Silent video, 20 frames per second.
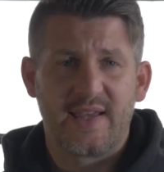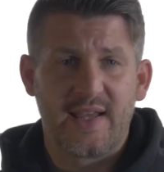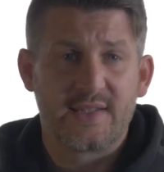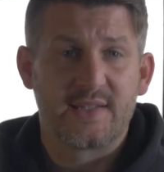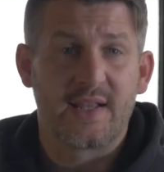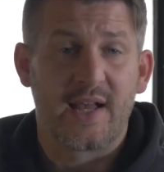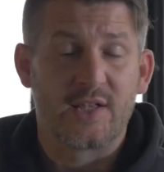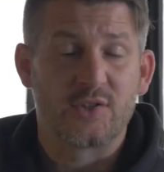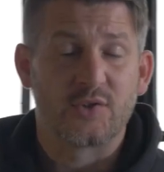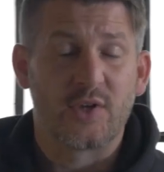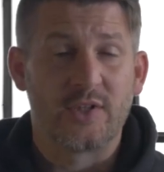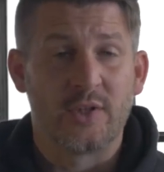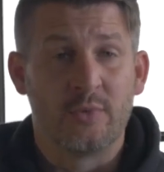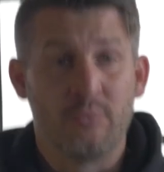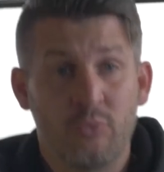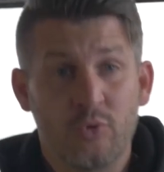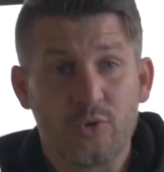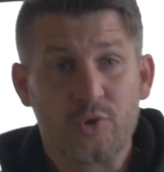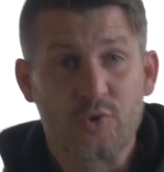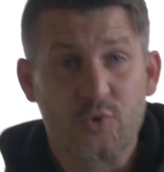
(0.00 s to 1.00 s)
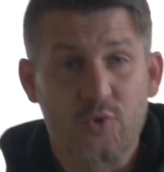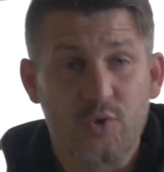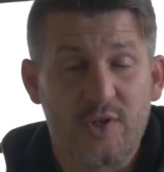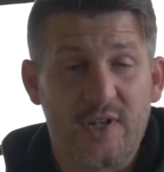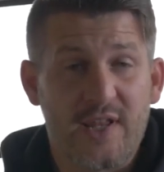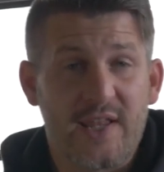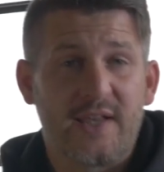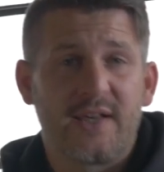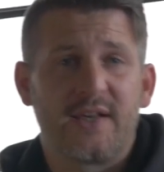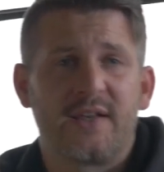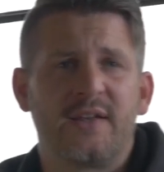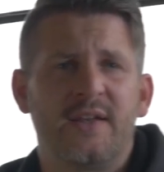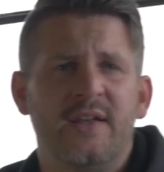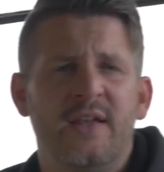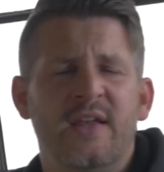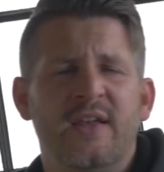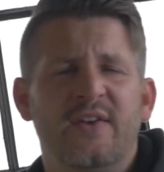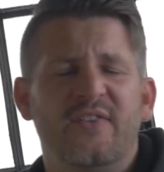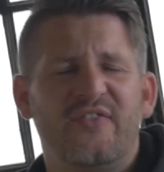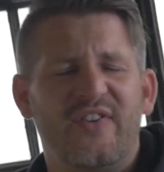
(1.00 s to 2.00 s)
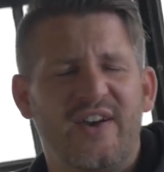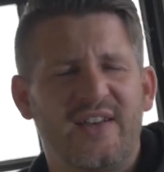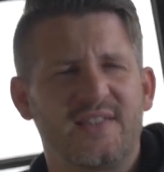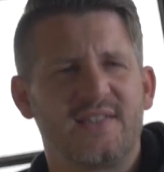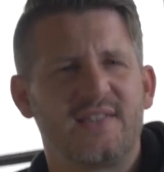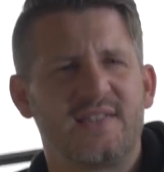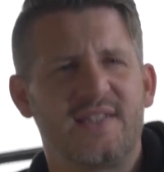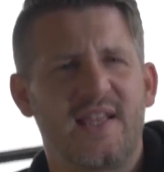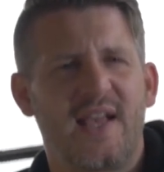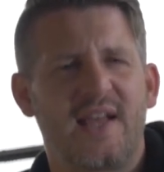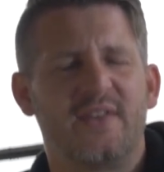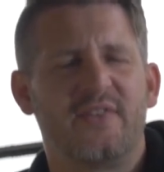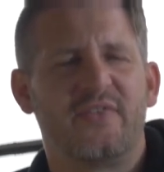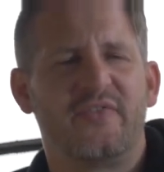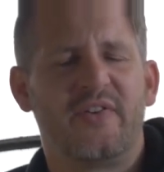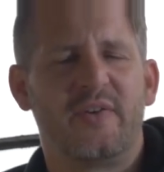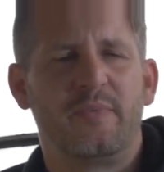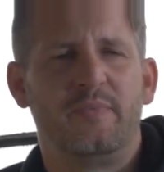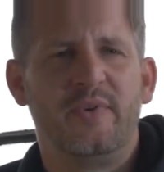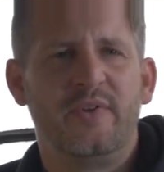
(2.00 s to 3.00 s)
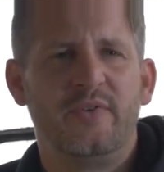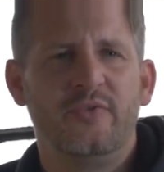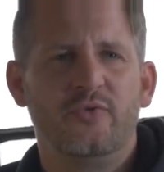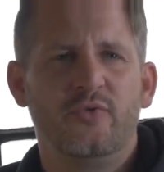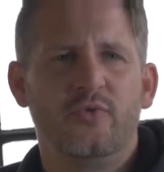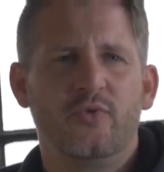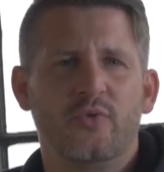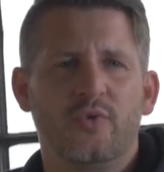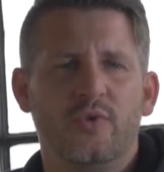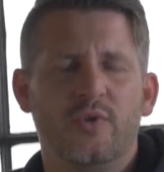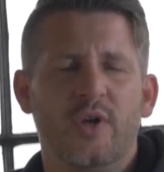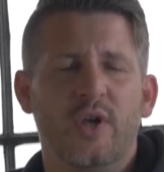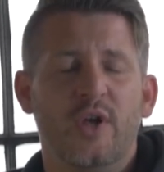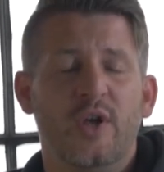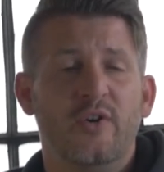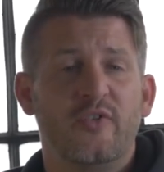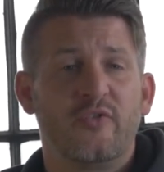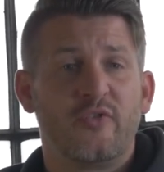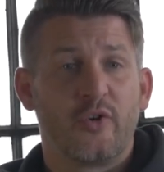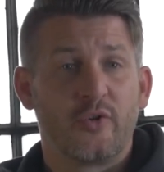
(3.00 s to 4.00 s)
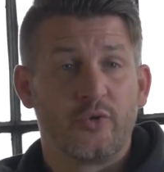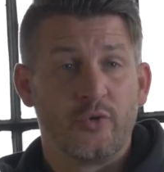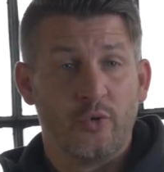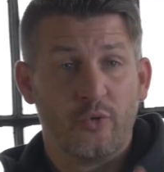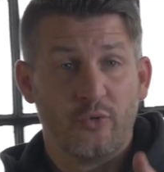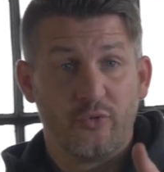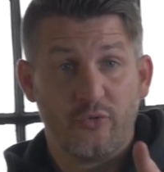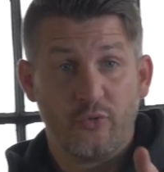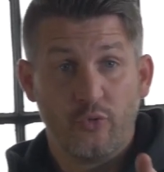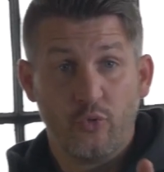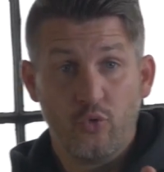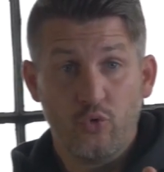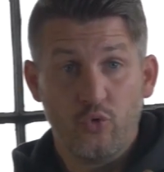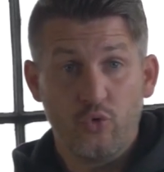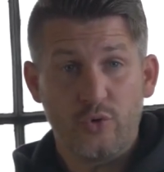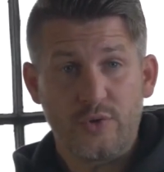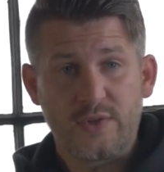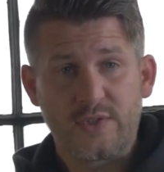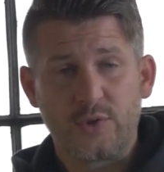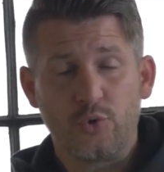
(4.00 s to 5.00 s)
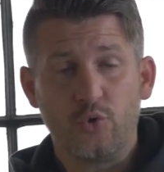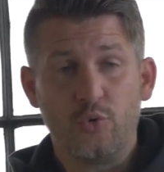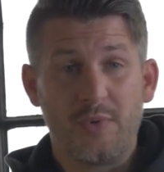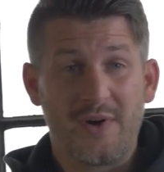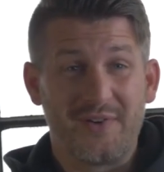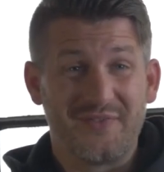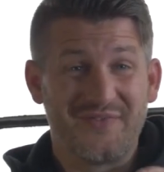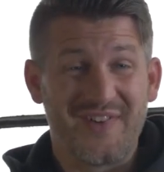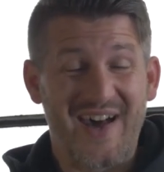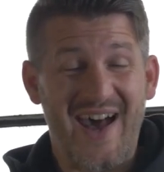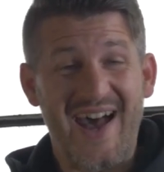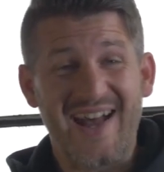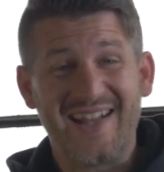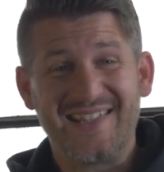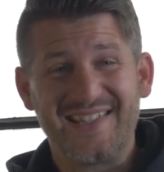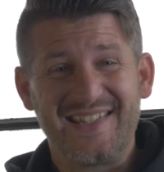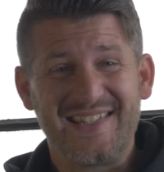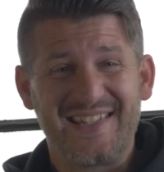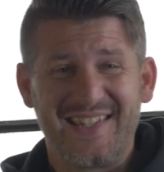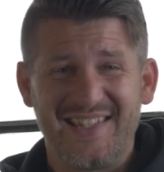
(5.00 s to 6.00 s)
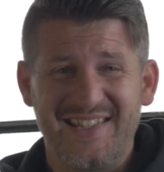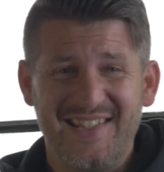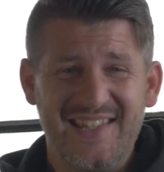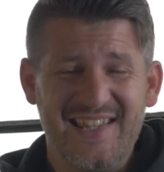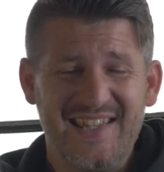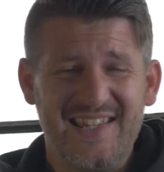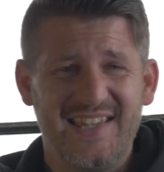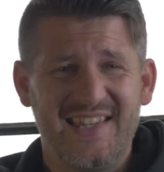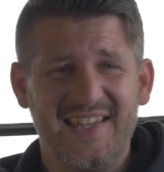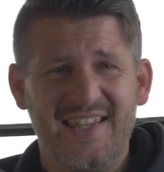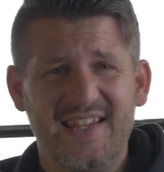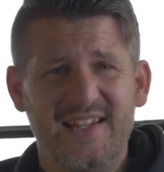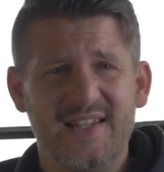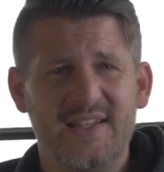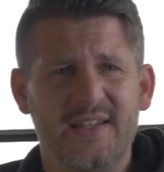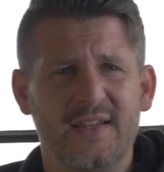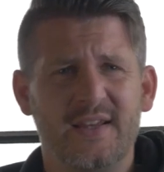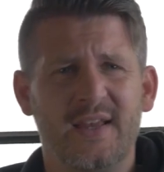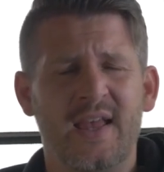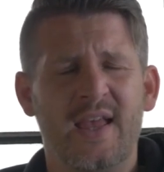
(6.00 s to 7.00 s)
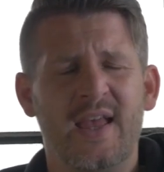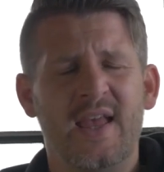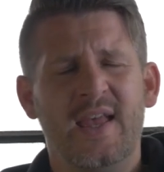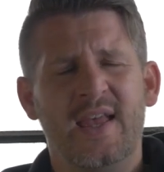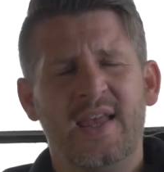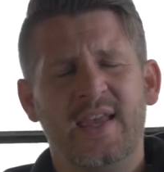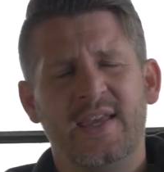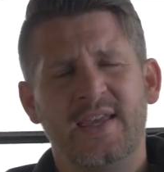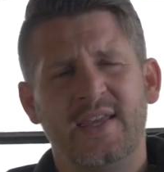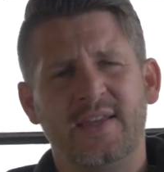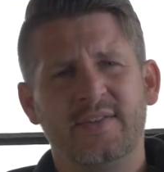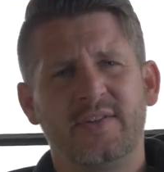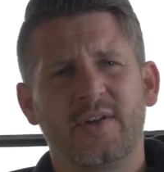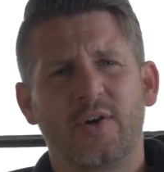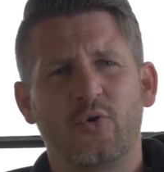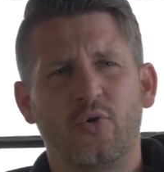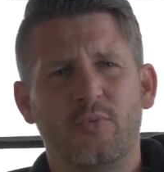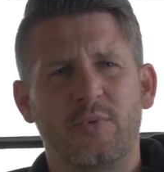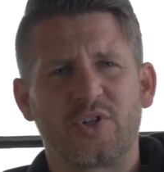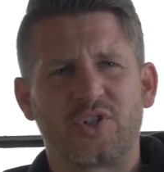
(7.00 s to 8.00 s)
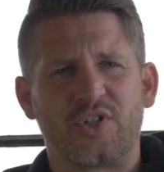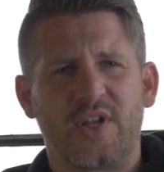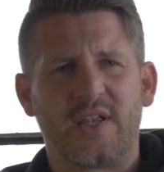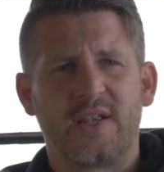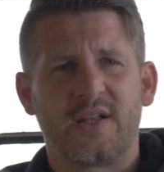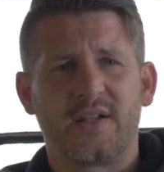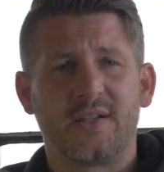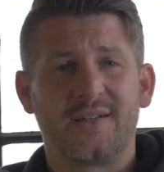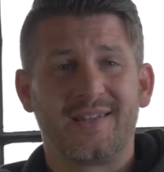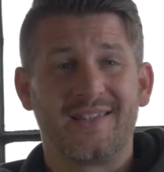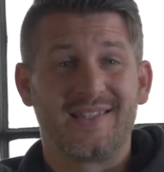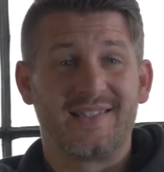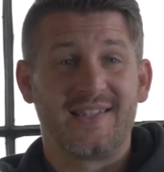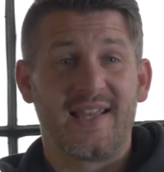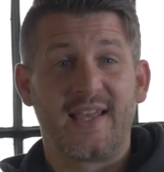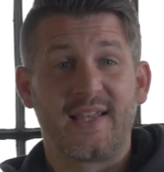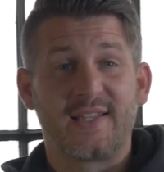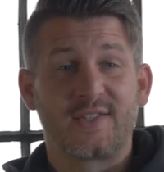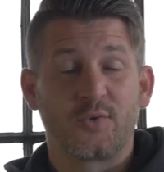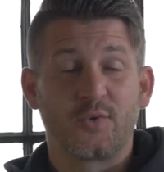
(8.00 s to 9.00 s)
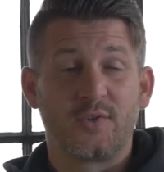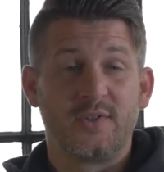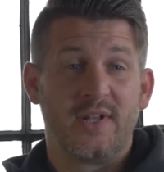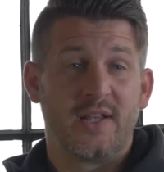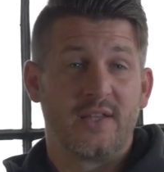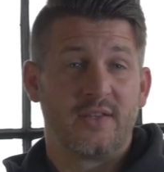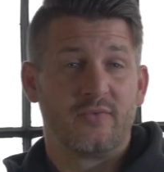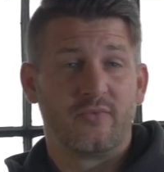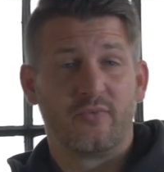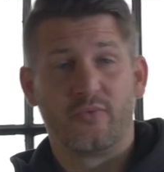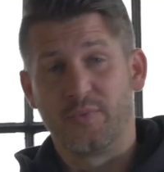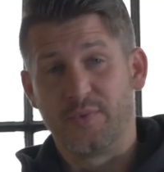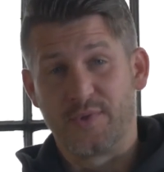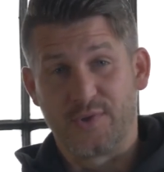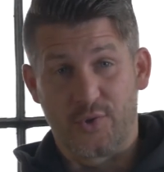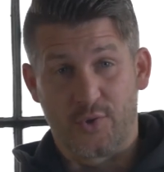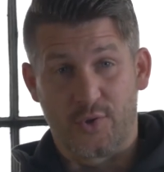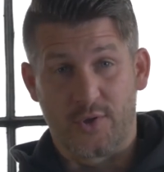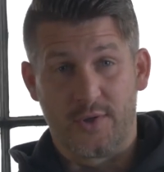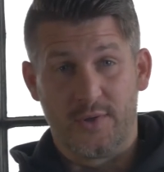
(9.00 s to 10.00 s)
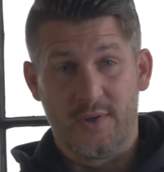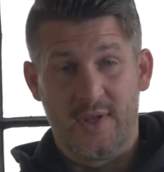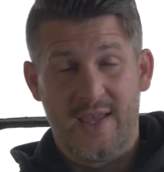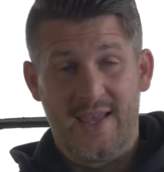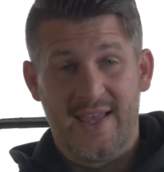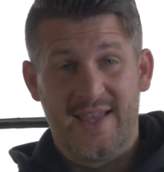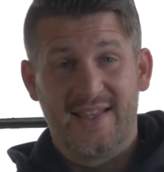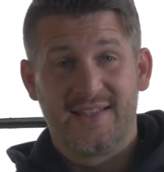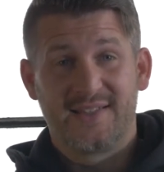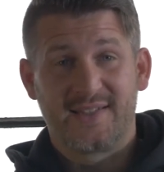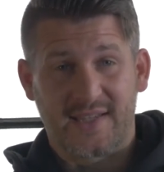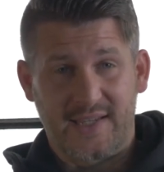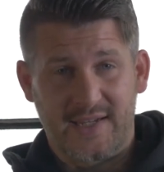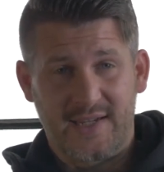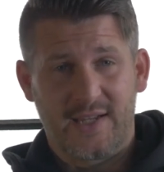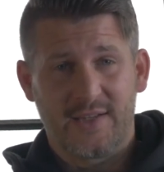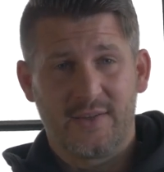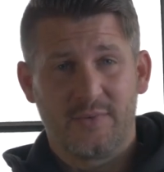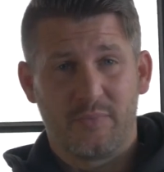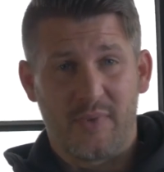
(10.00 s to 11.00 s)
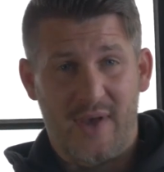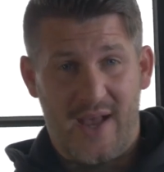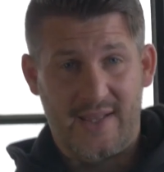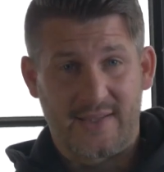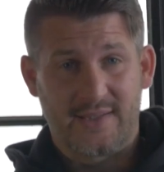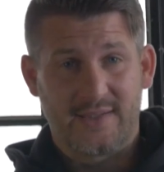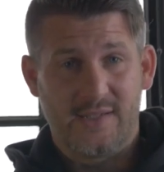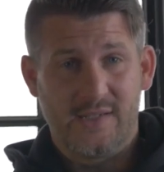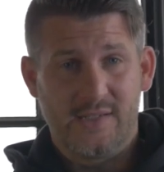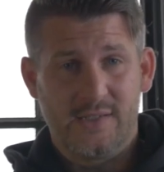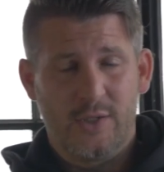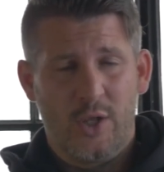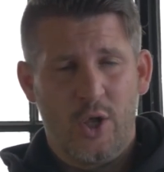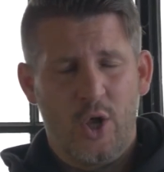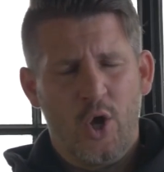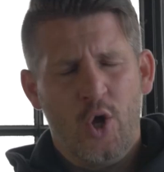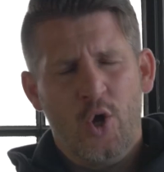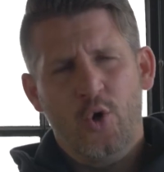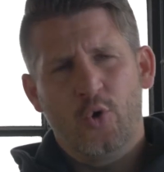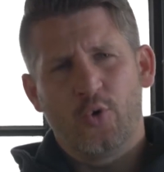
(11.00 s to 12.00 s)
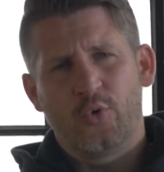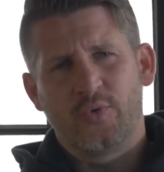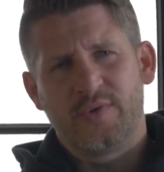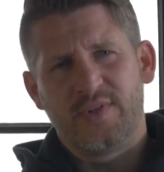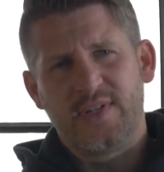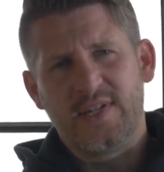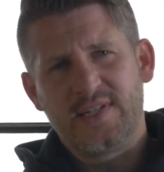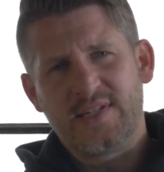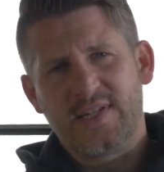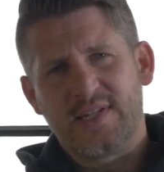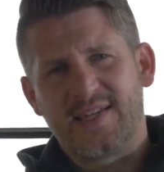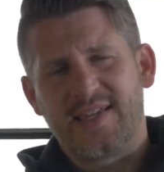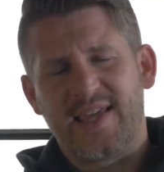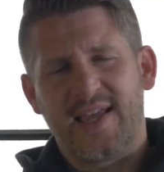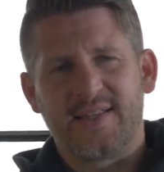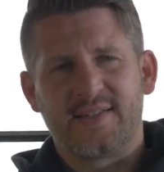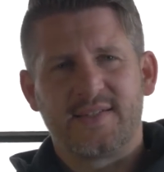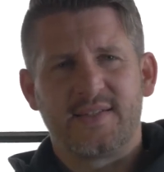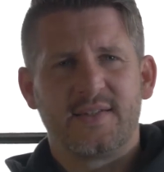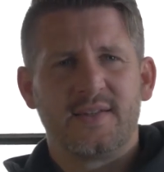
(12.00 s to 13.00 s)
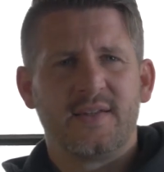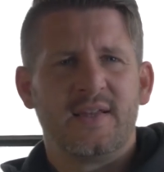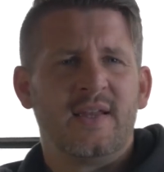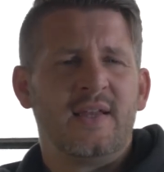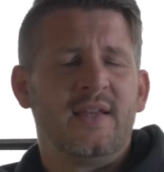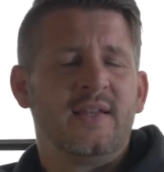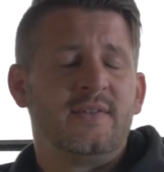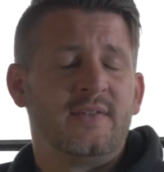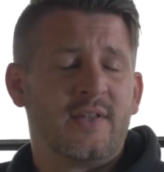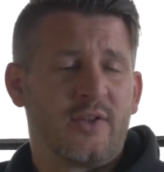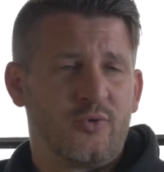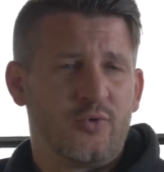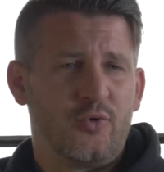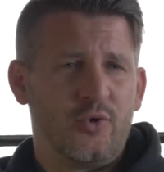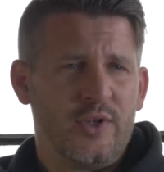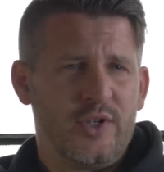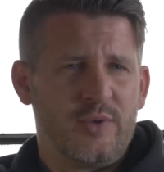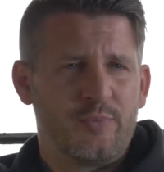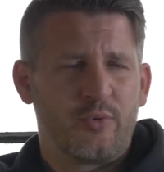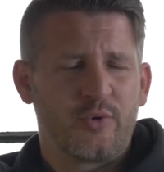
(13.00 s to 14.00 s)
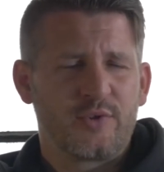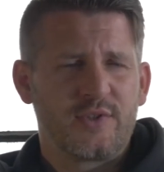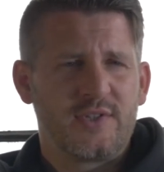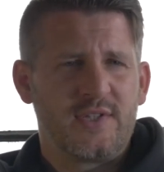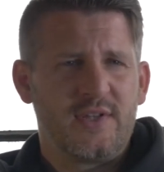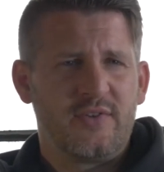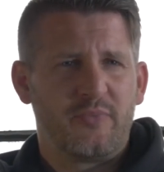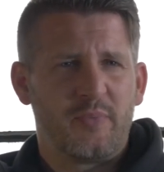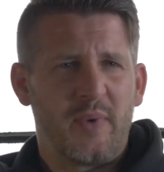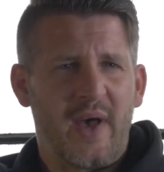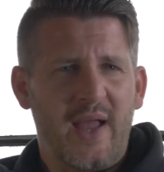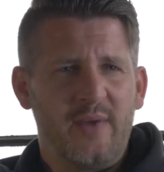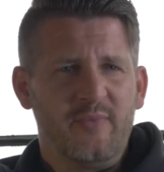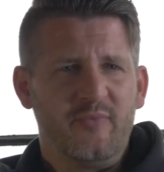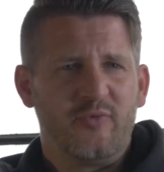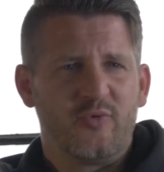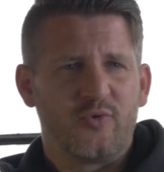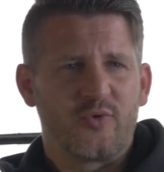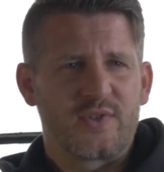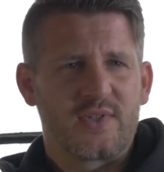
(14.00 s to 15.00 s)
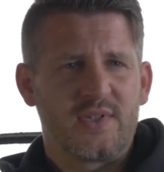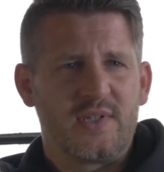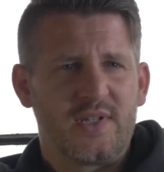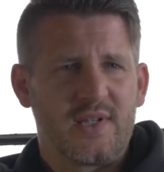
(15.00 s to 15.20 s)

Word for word: Kette, also eine muskuläre fasziale Verbindung von Fuß über Wade, Kniekehle, hinterer Oberschenkel, Gesäß und Lendenwirbelsäule triggern, behandeln und diese Kette natürlich positiv beeinflussen.